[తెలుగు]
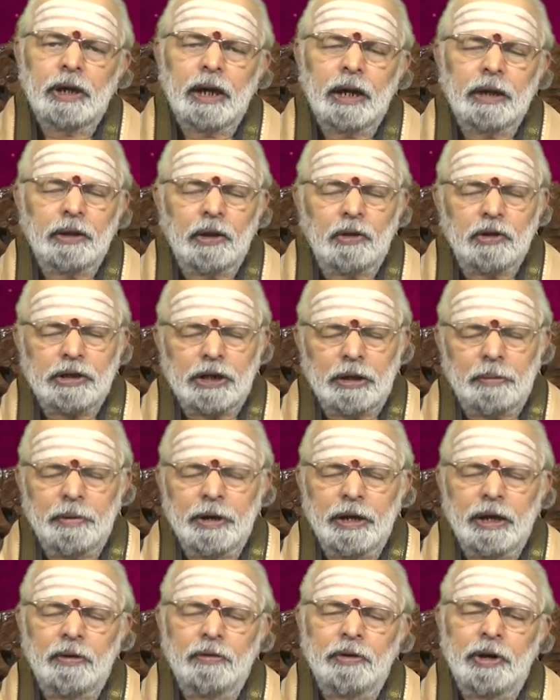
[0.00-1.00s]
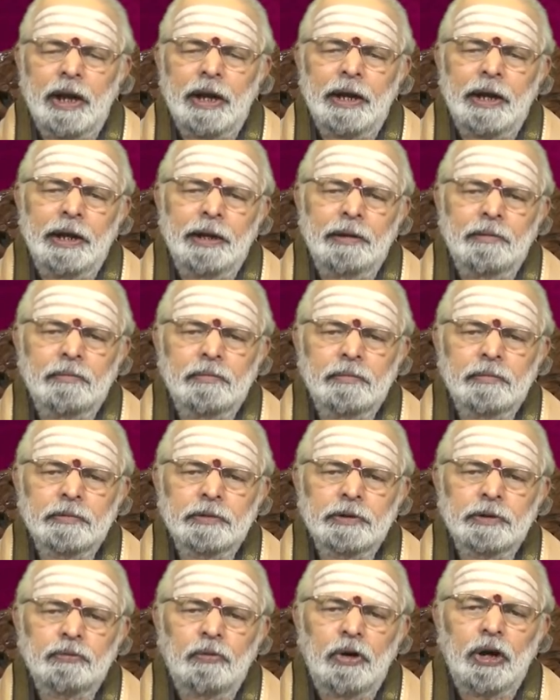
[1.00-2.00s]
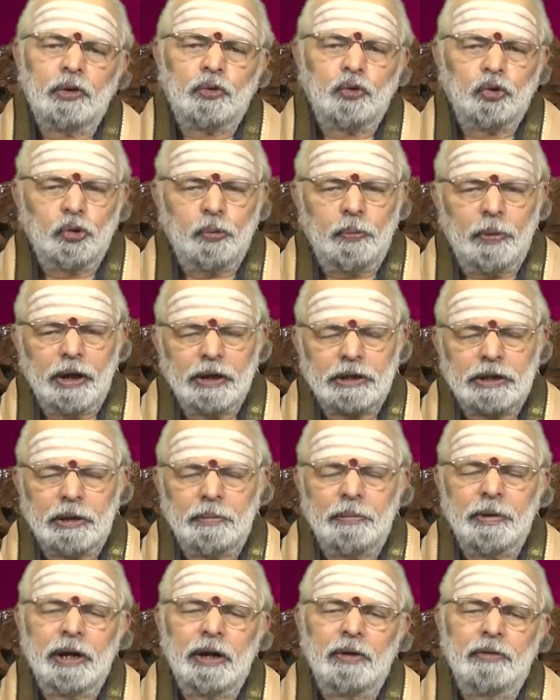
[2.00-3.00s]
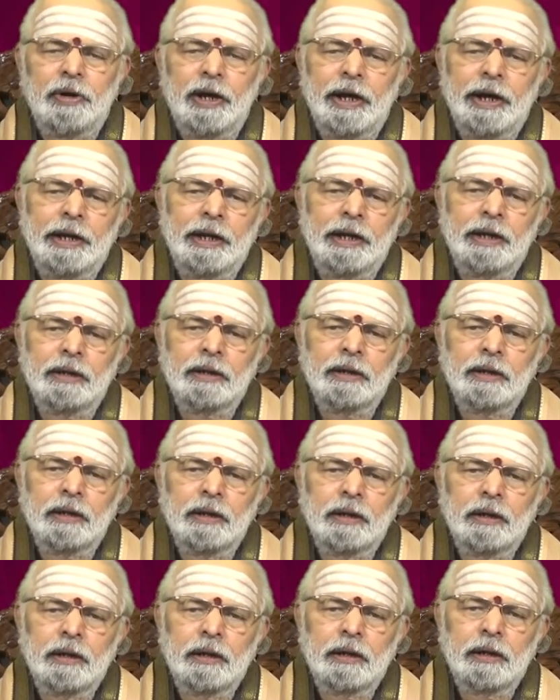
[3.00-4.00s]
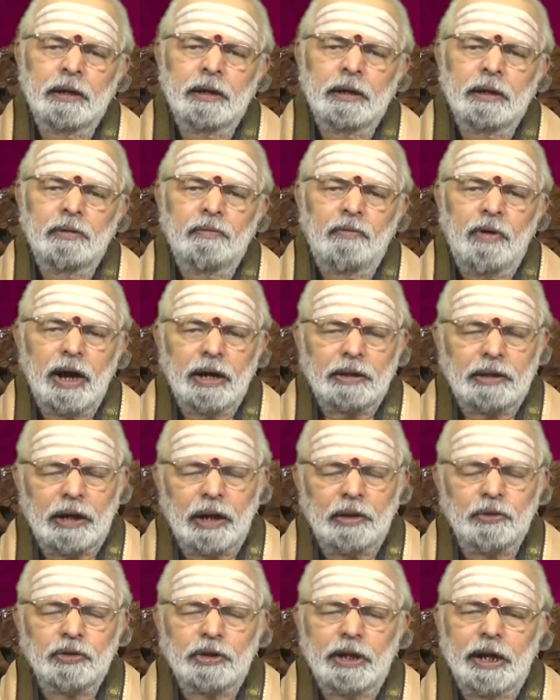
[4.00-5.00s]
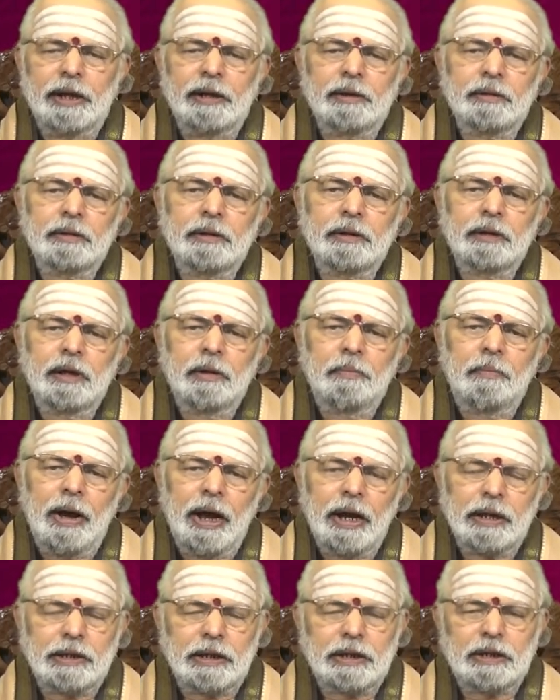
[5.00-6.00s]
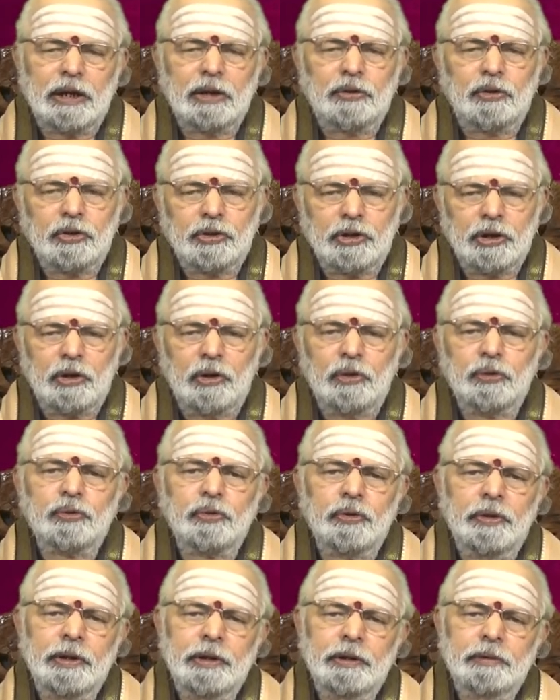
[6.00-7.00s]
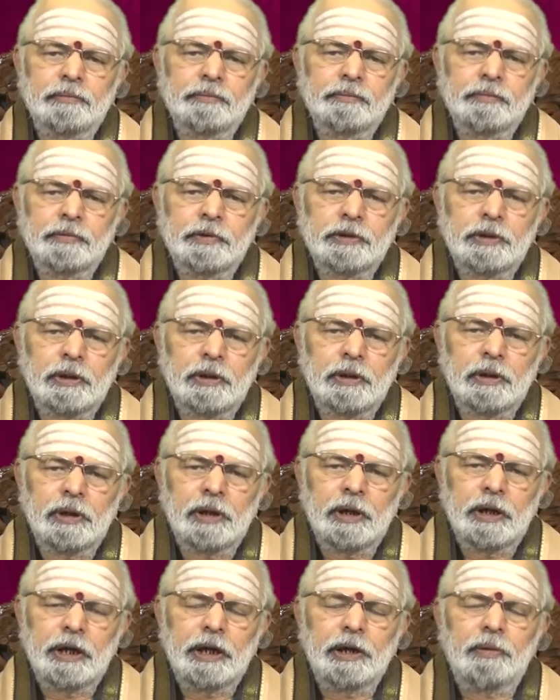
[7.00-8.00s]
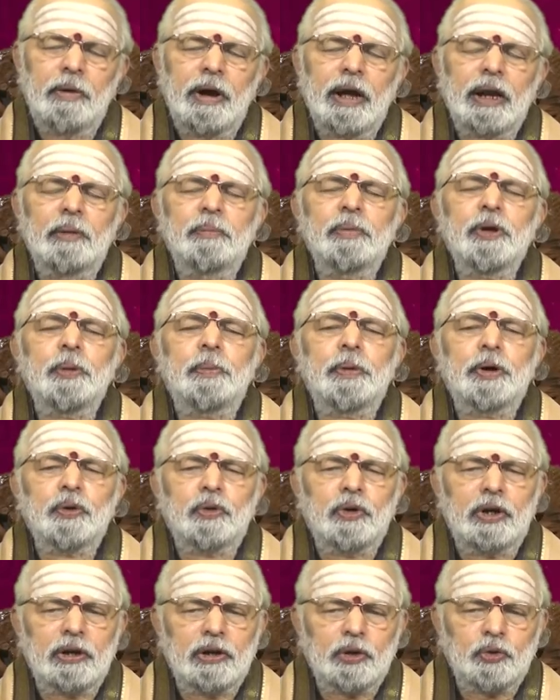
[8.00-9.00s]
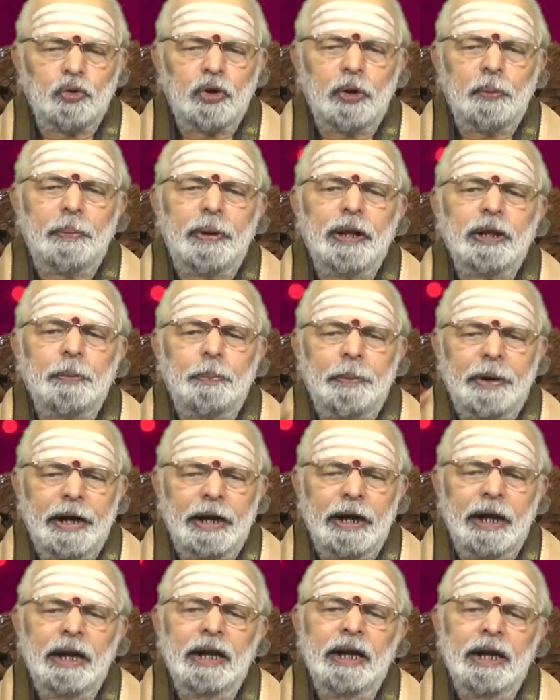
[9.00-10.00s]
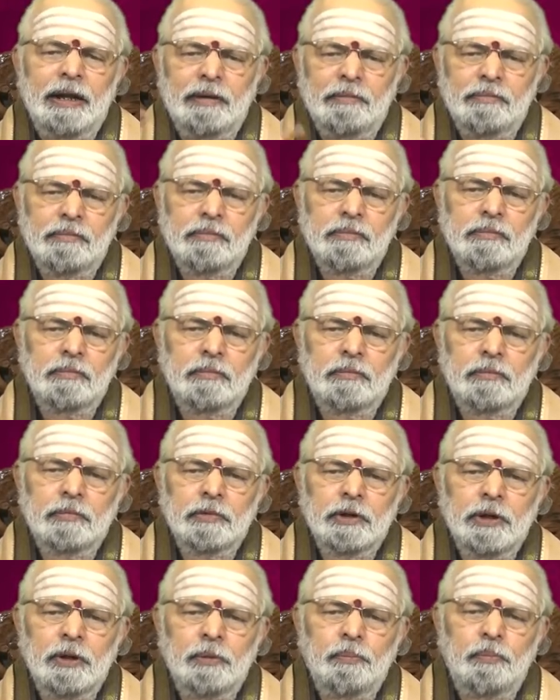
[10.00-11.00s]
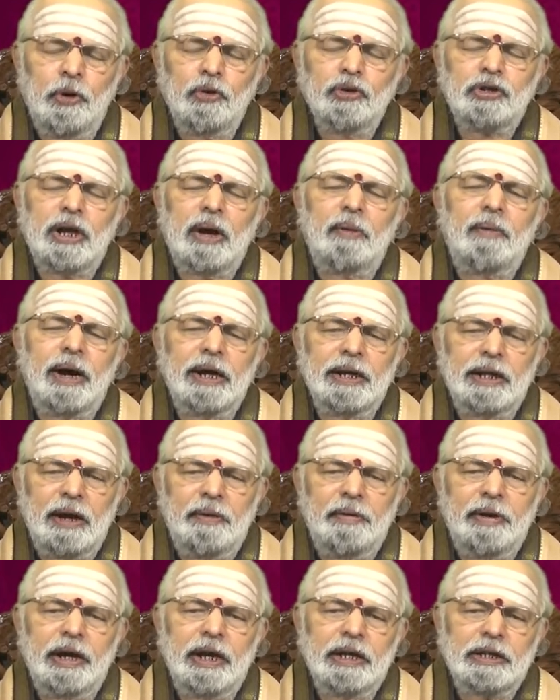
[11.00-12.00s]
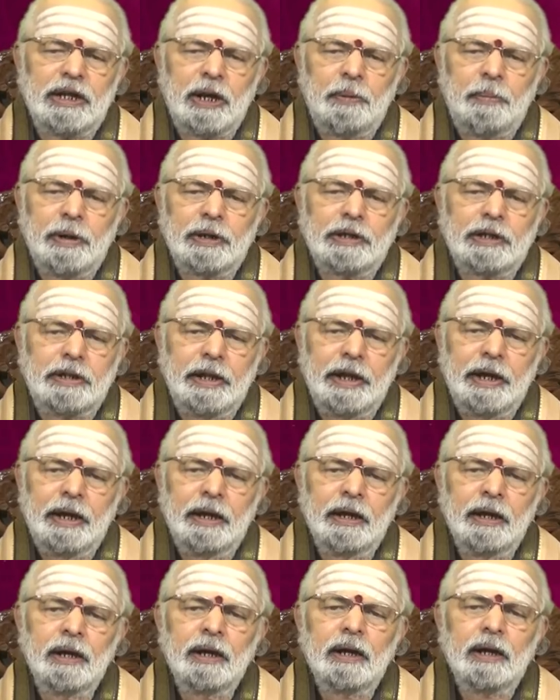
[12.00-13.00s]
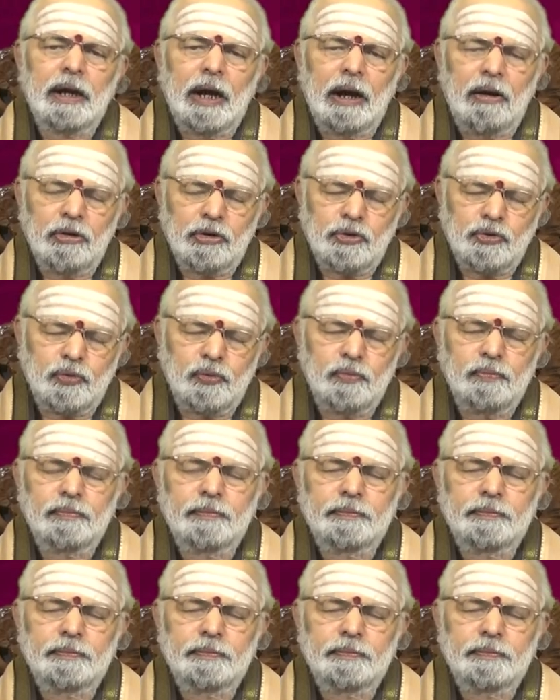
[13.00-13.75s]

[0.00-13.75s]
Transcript: అందరూ క్షేమంగా ఉన్నారని వాళ్ళ కుటుంబాలు క్షేమంగా ఉన్నాయని వార్తలు అందుతాయి మానసిక సంతోషం కలుగుతుంది ఈ వారం మీరు పెట్టుకునే దూర ప్రాంత ప్రయాణాన్ని బహుశా వాయిదా వేయాల్సిన పరిస్థితి రావచ్చు